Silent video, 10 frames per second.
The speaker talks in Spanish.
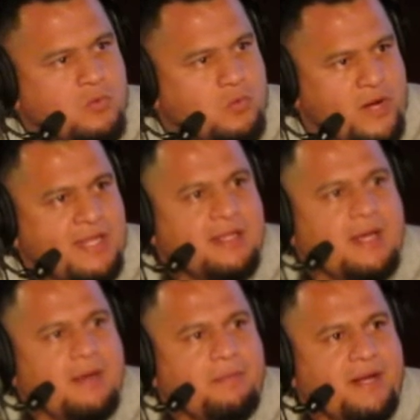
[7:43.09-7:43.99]

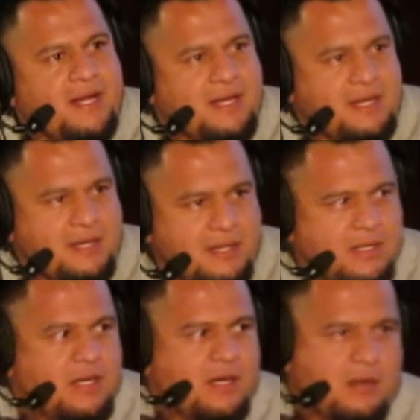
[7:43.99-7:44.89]
cuesta para que
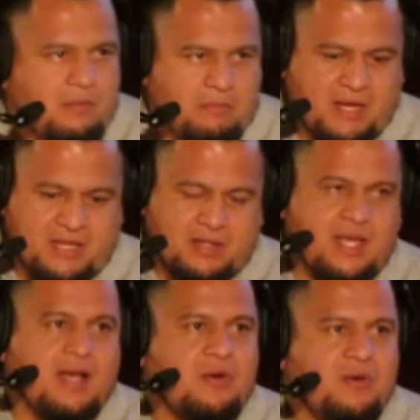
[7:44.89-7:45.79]

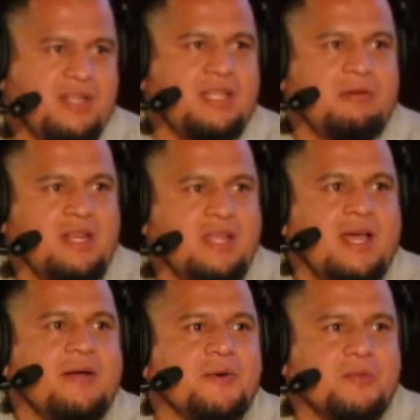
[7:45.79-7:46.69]
mantenga una
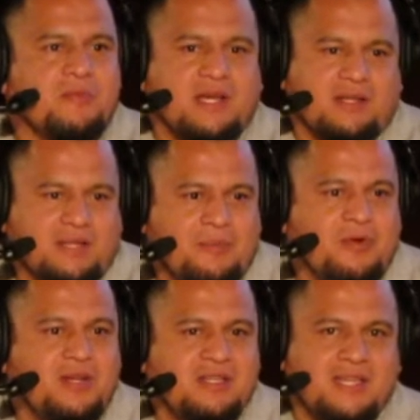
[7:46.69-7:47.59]
estabilidad económica.
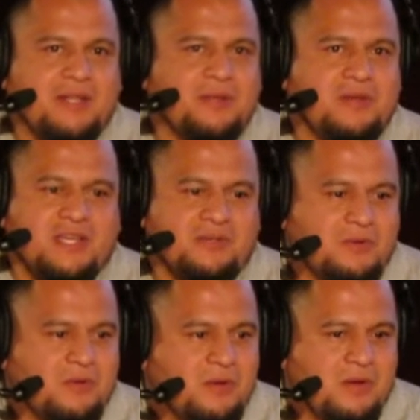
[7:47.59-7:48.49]
Estamos iniciando y
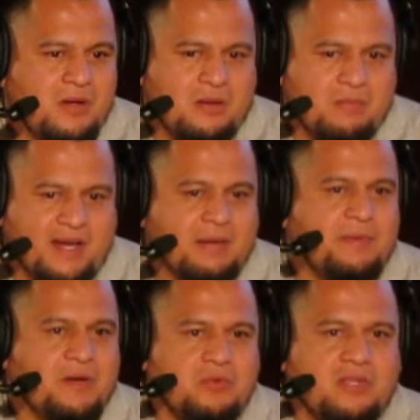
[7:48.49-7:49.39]
eso va a
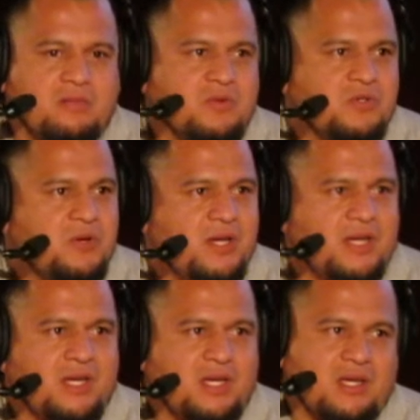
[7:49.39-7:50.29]
repercutir mucho
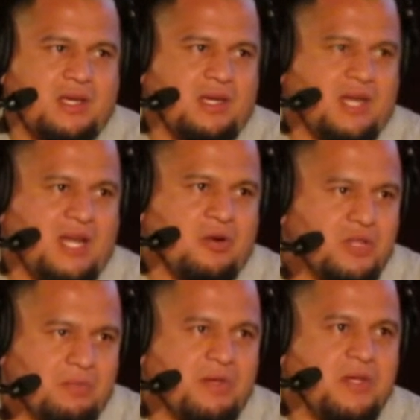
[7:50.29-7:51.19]
eh, en los
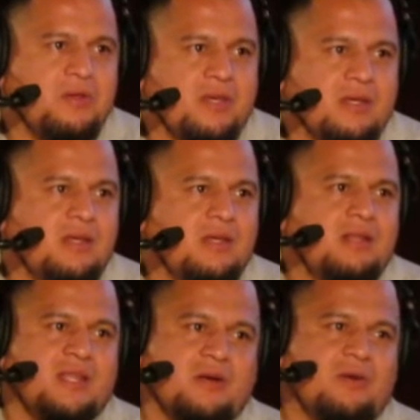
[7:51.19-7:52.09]
despidos
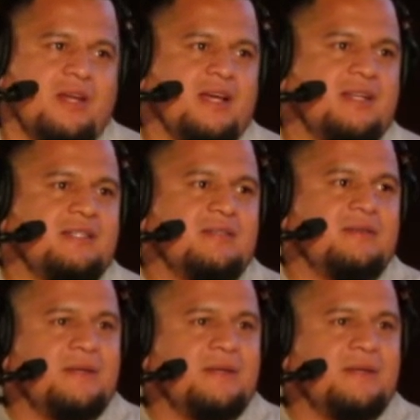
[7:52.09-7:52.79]
de colegas.